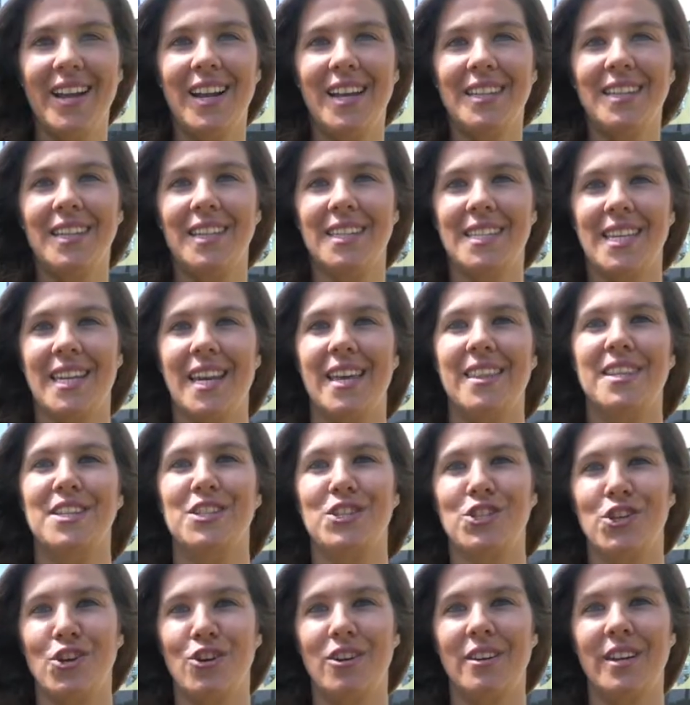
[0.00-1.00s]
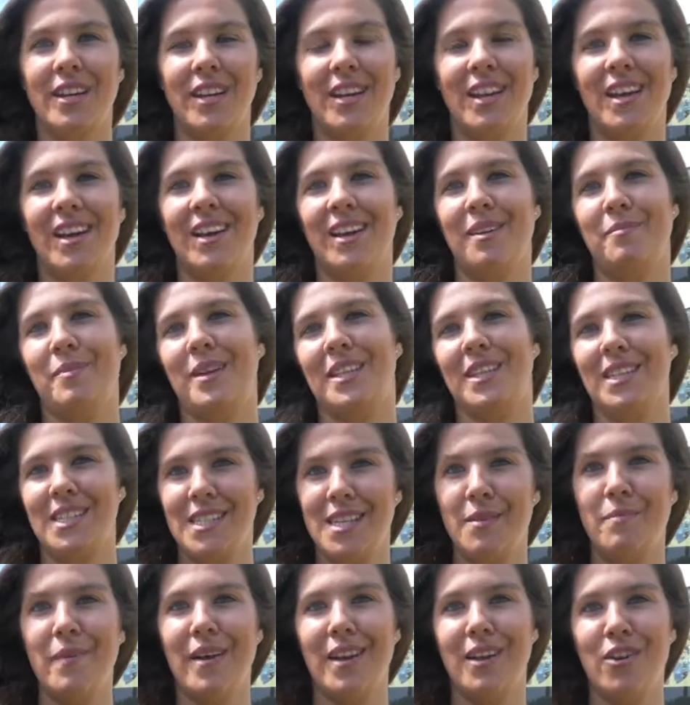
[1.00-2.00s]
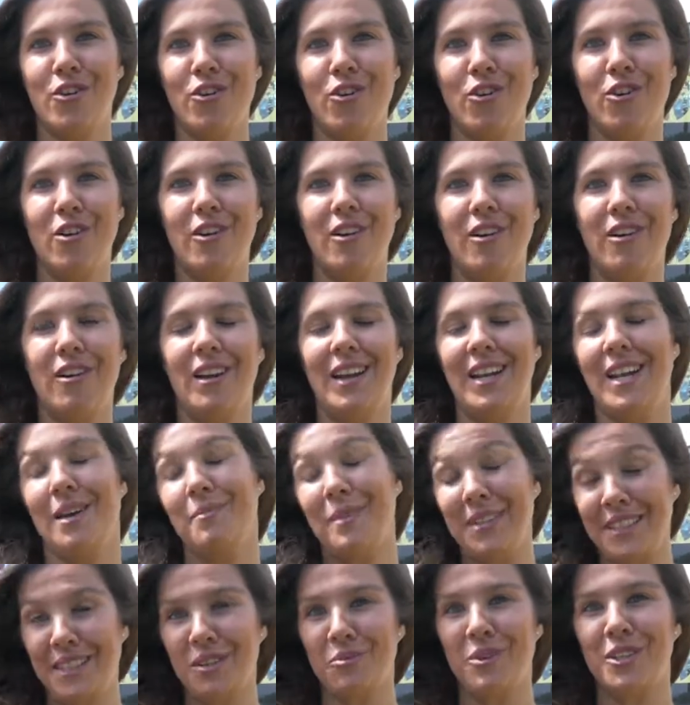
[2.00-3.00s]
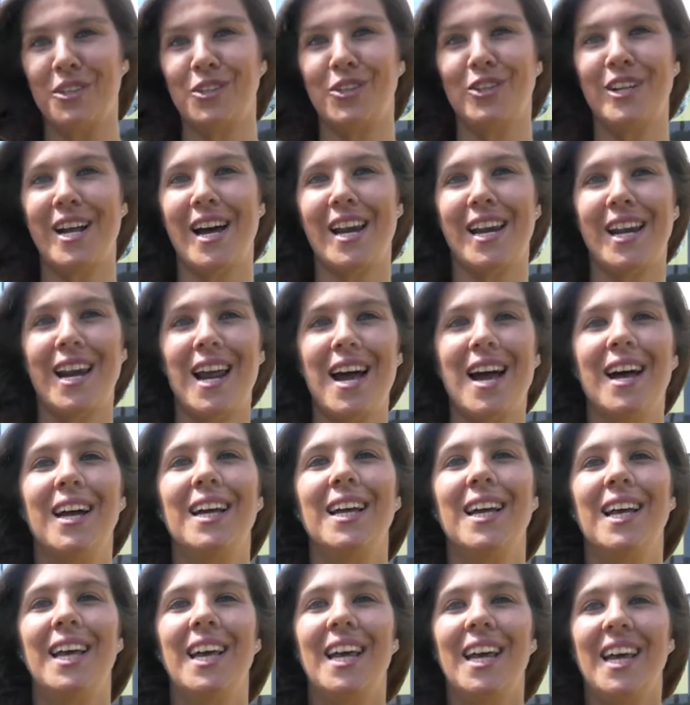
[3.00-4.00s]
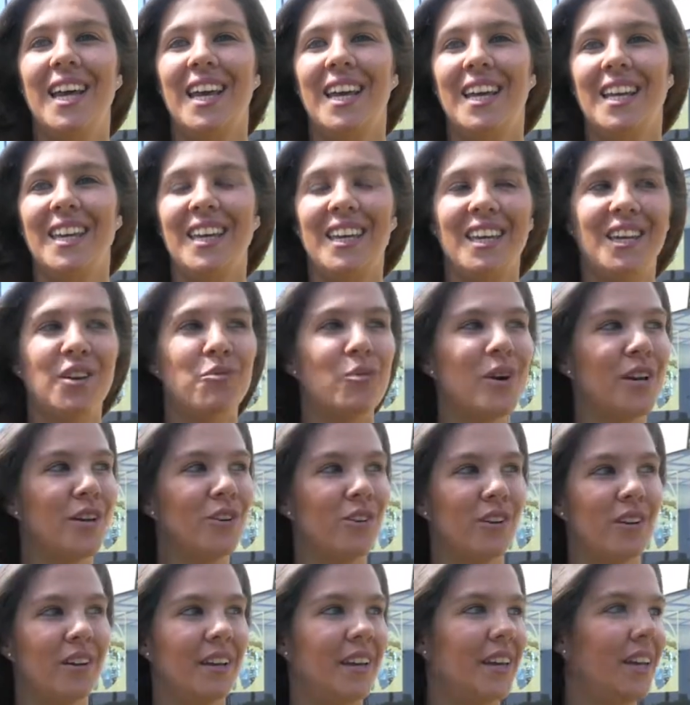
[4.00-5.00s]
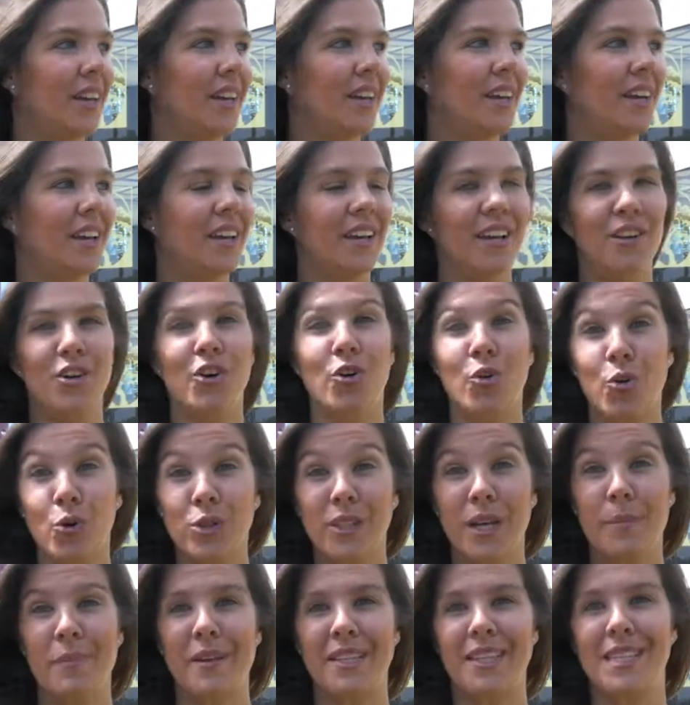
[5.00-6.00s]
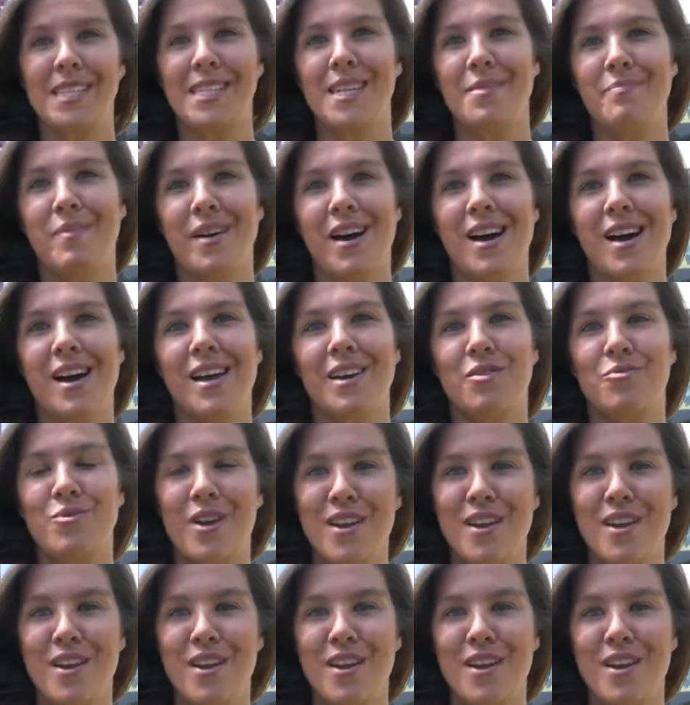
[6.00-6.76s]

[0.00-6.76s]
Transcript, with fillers: la tercera edición en la que participan los, en la 24 horas run y bueno, eh, nos gusta participar un